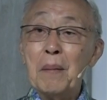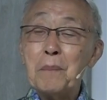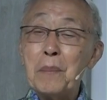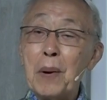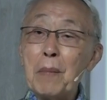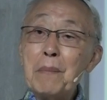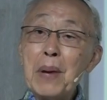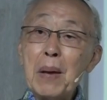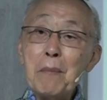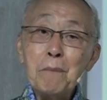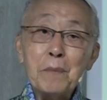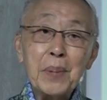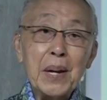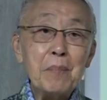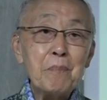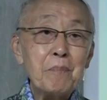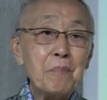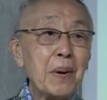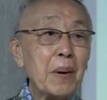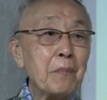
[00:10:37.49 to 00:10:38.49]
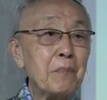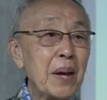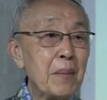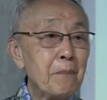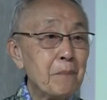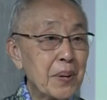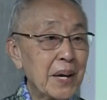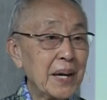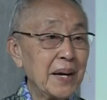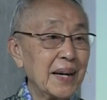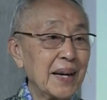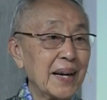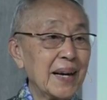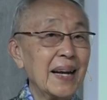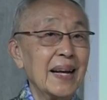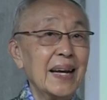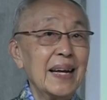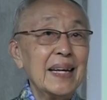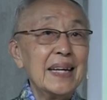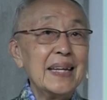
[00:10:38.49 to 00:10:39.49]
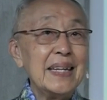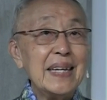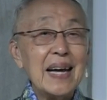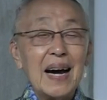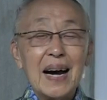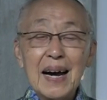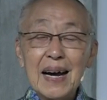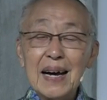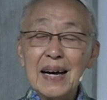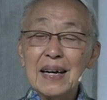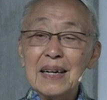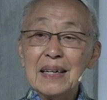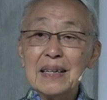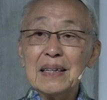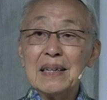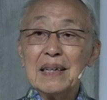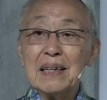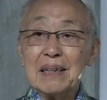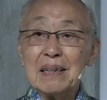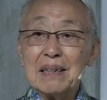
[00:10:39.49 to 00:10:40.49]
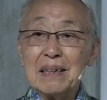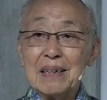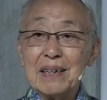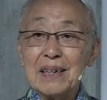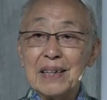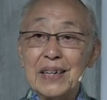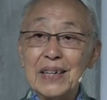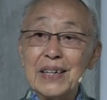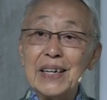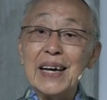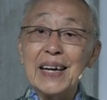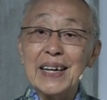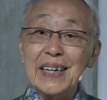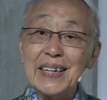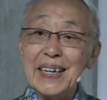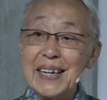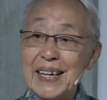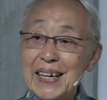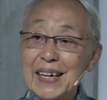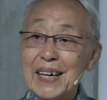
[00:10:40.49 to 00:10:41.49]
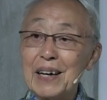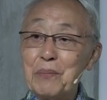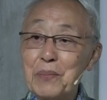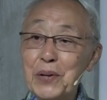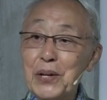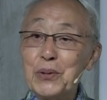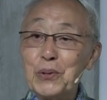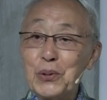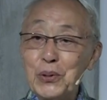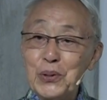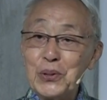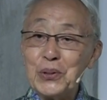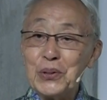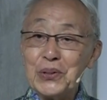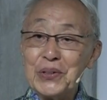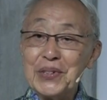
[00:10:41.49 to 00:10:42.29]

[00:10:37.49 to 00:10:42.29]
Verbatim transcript: pemimpin-pemimpin yang gede-gede lebih dulu.